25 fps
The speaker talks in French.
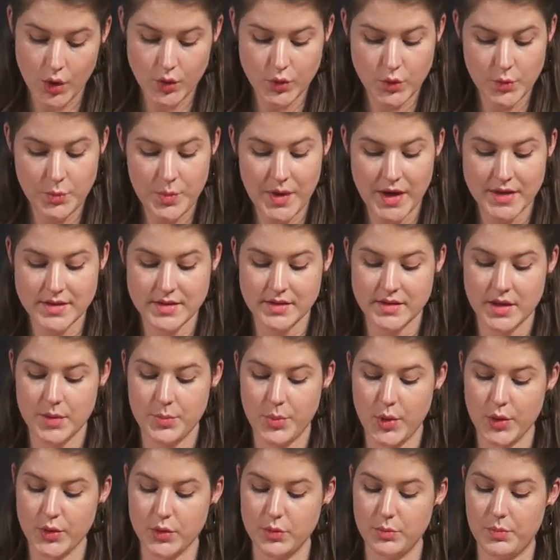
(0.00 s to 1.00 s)
occupaient à cette
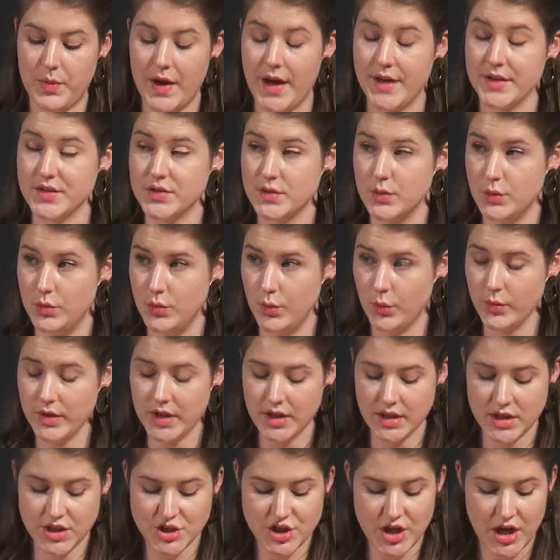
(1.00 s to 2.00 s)
époque une place non
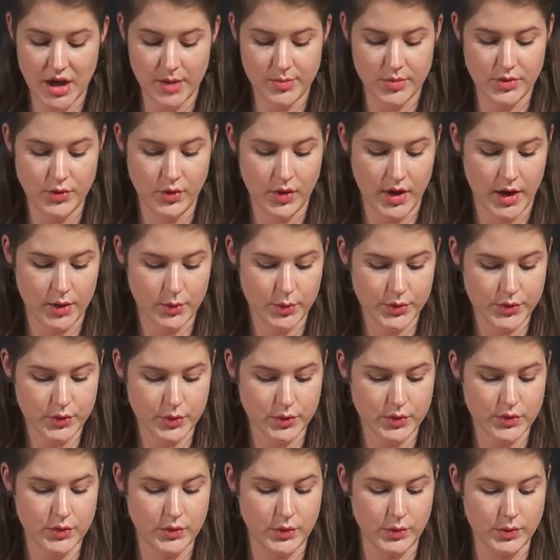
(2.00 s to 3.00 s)
négligeable dans la
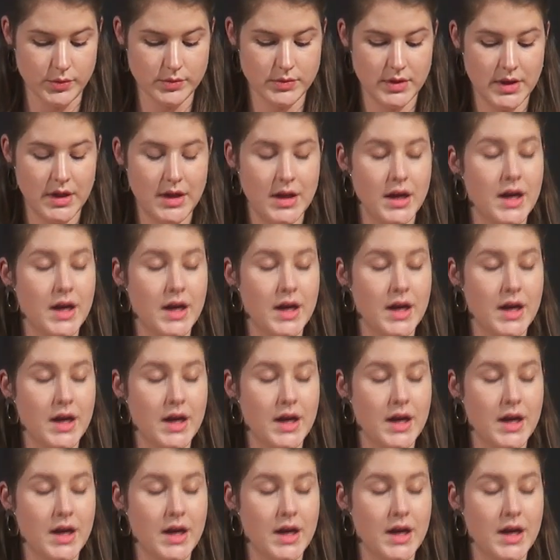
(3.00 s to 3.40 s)
construction